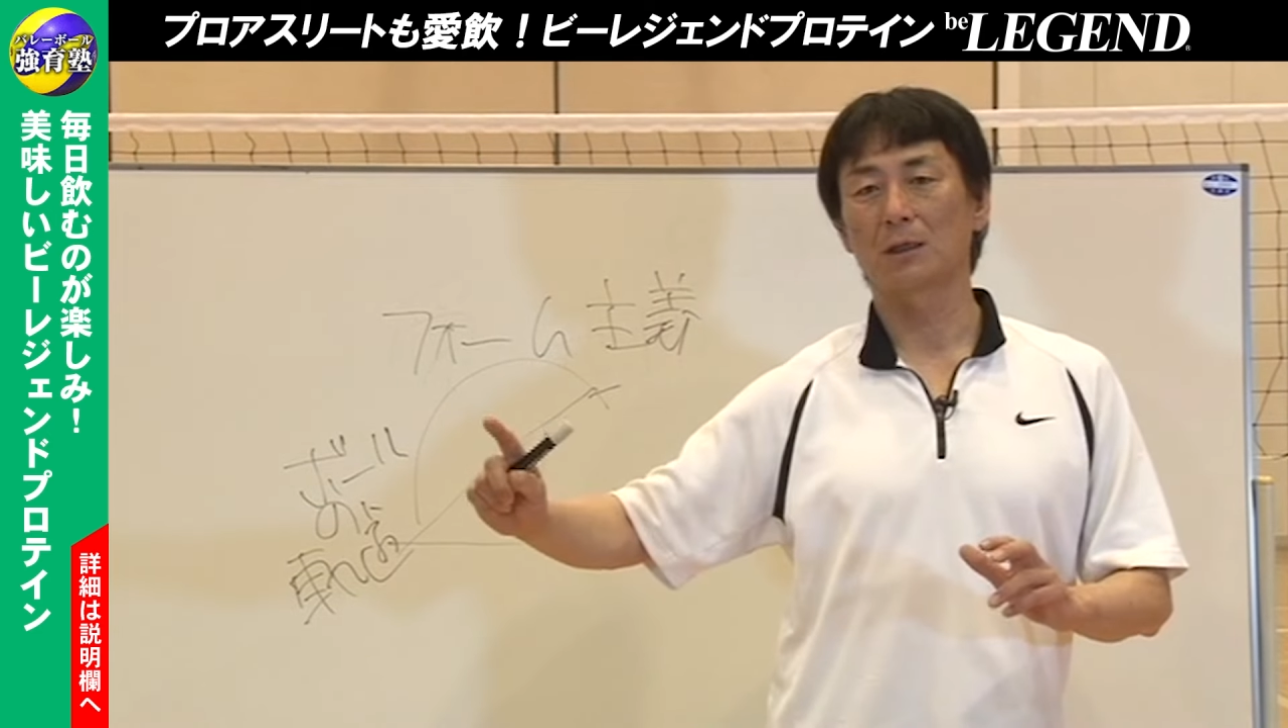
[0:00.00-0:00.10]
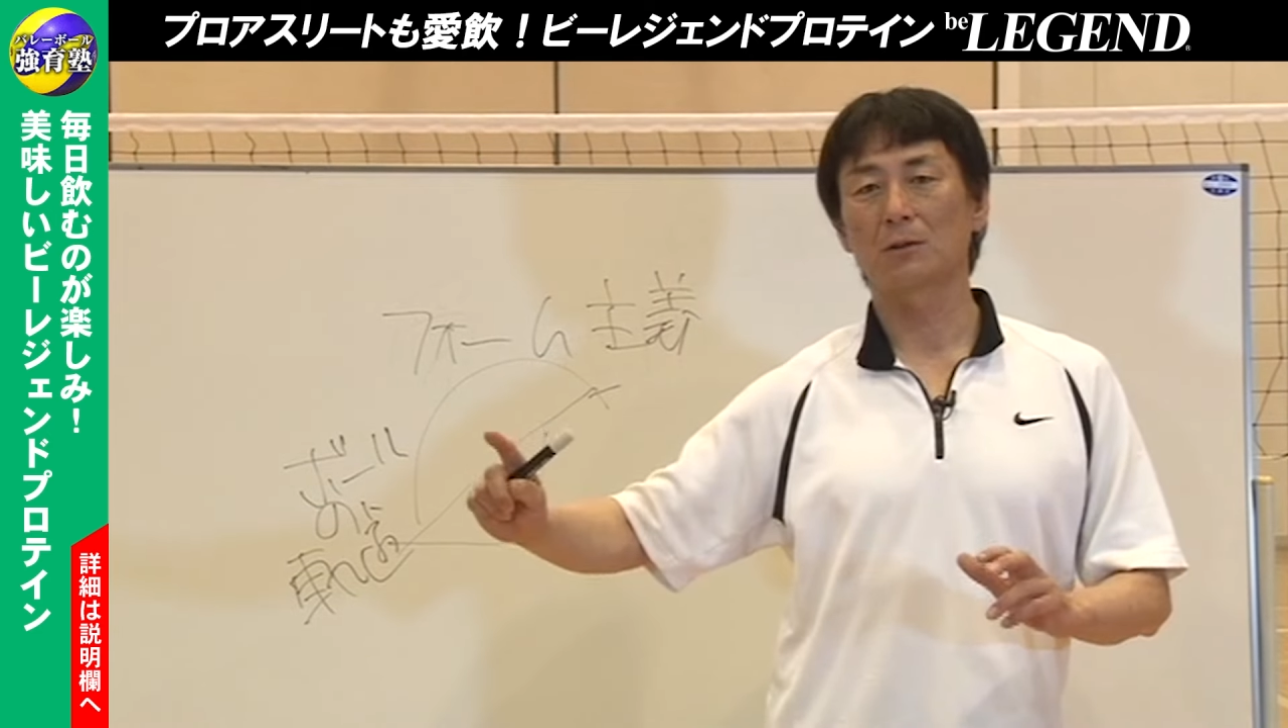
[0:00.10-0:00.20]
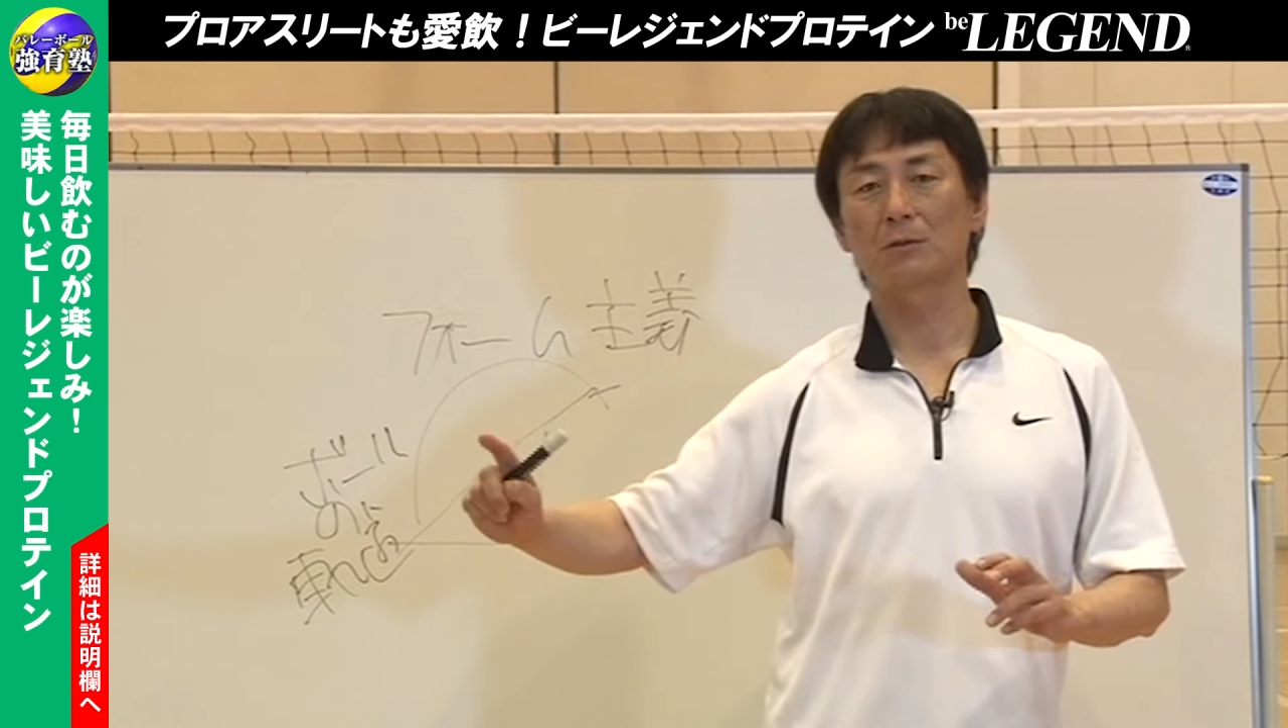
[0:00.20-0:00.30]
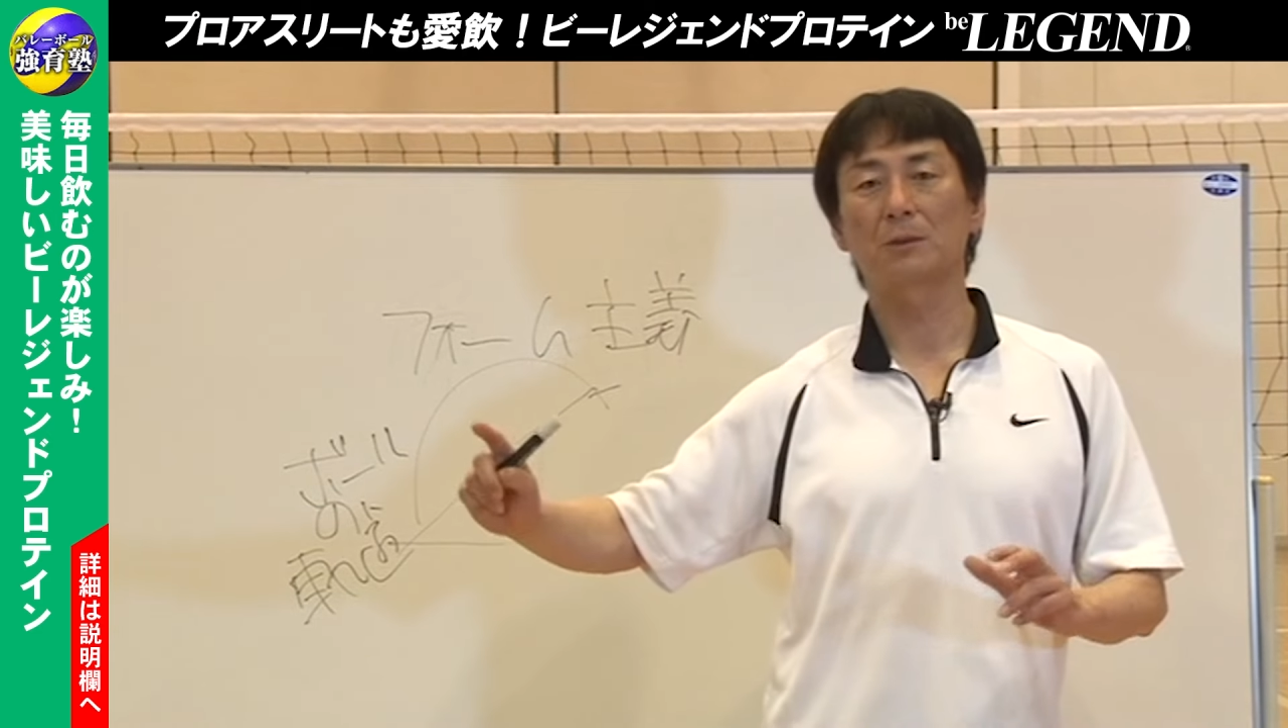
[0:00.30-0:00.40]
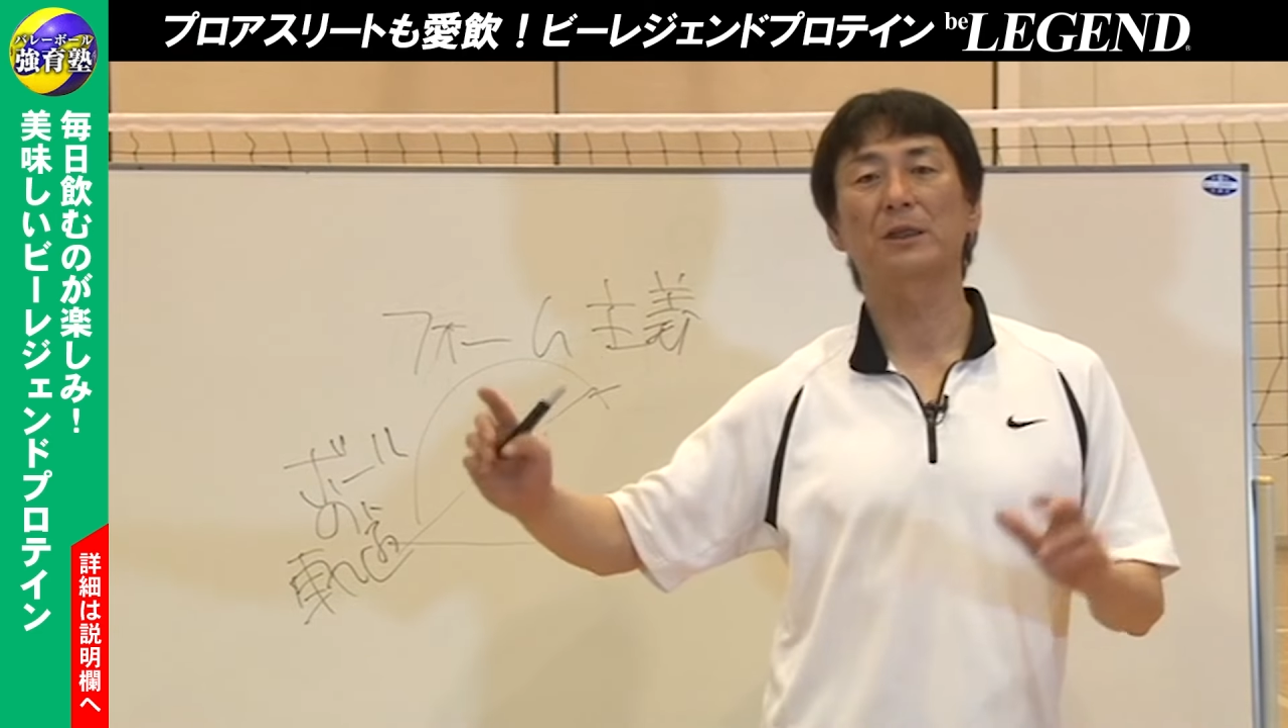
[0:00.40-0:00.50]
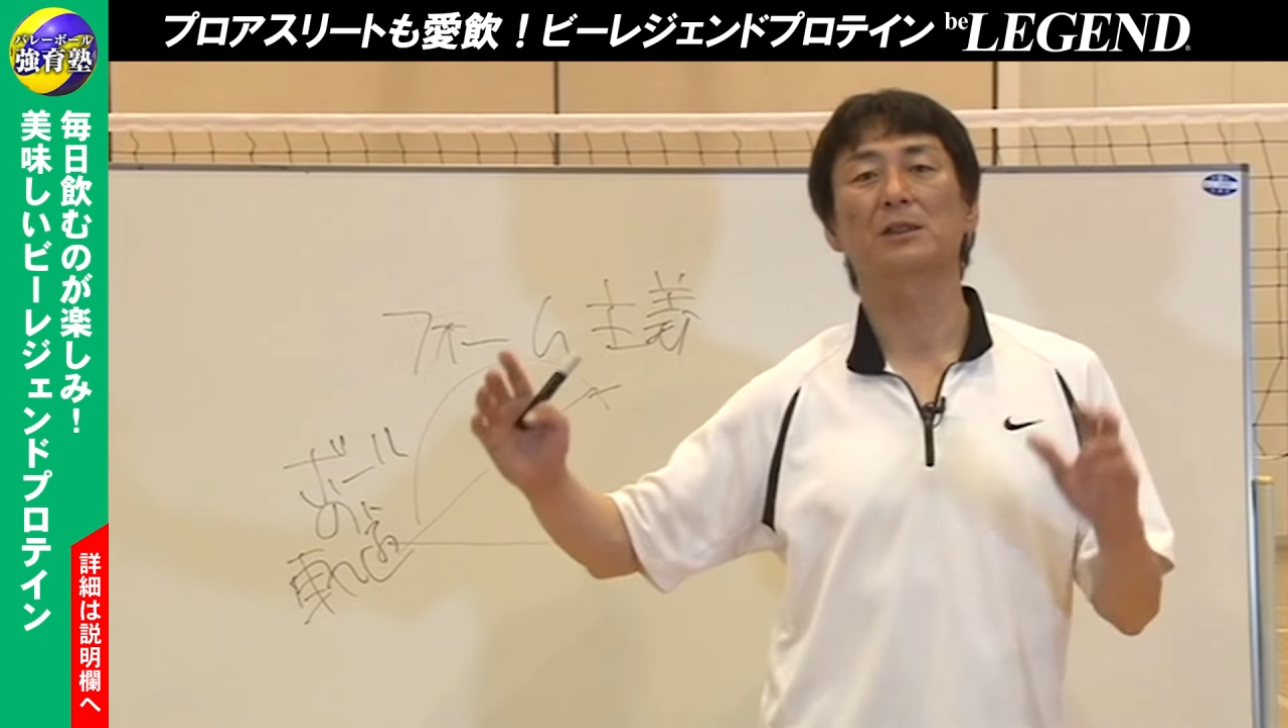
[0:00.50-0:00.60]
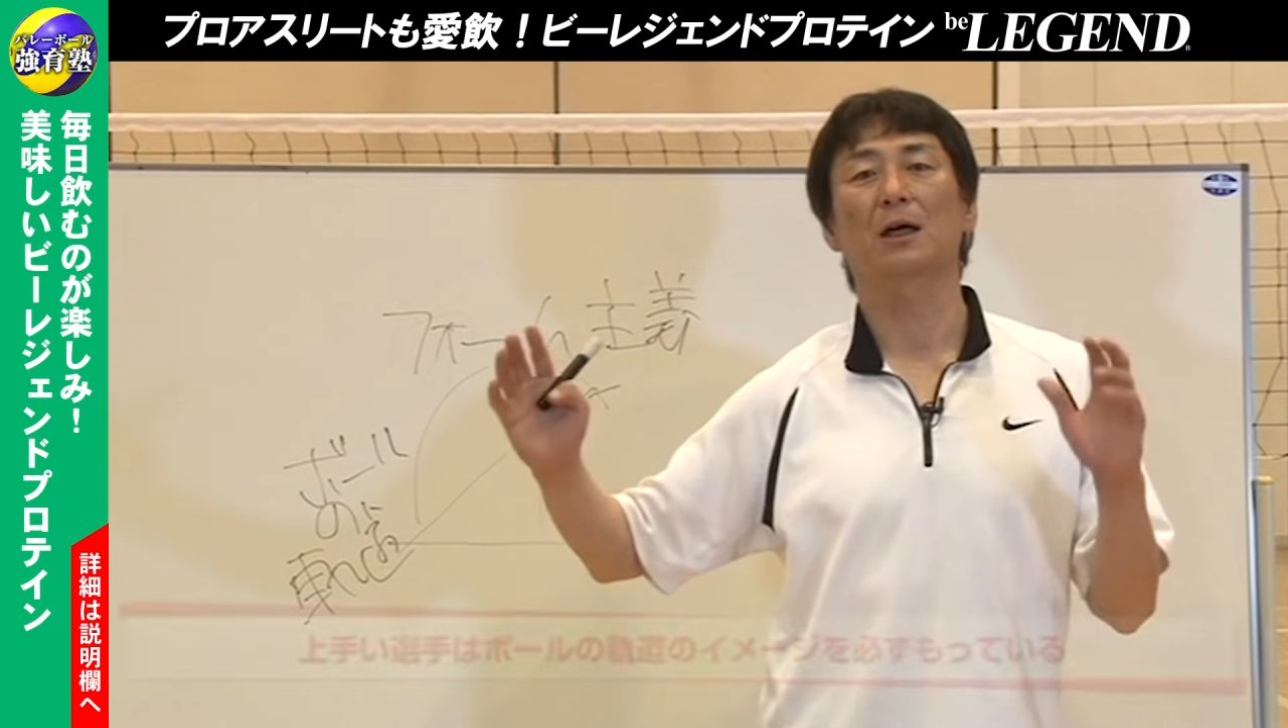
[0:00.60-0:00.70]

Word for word: いうイメージ